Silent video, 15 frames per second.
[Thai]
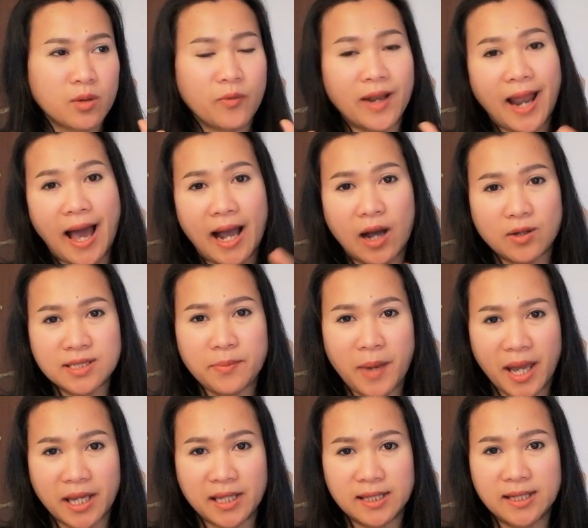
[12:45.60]
เวลาเขาจะ
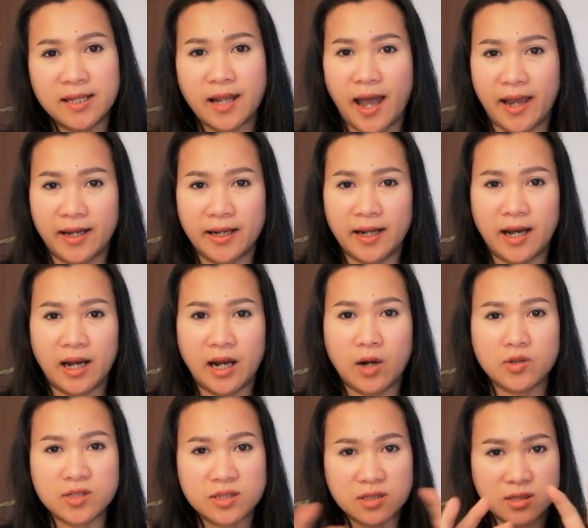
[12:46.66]
ไปที่ไหนนะคะ
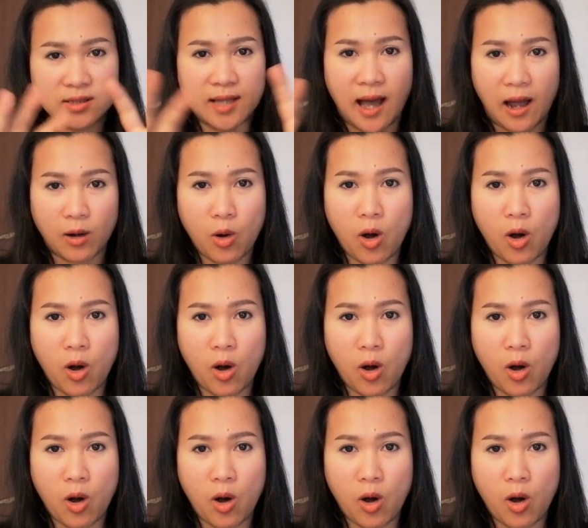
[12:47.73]
เขาจะศึกษา